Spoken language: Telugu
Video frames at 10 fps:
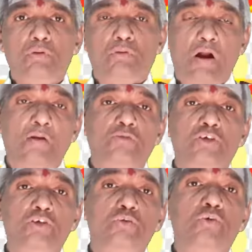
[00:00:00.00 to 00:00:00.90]

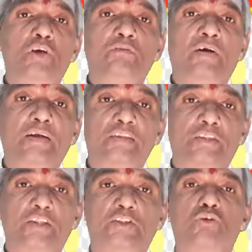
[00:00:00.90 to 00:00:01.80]
రావణుని ఎదురు నిలవాడని
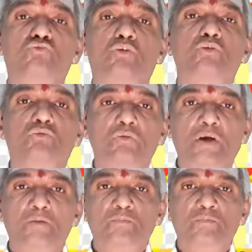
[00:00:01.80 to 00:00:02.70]
తన ధనుస్సును
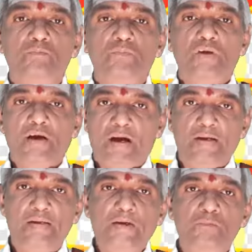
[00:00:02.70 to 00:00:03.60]
అందుకున్నాడు
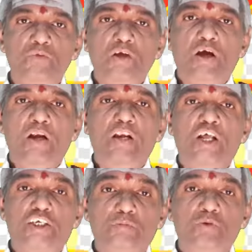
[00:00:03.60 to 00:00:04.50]
కానీ
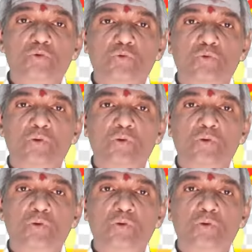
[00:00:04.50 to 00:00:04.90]
లక్ష్మణుడు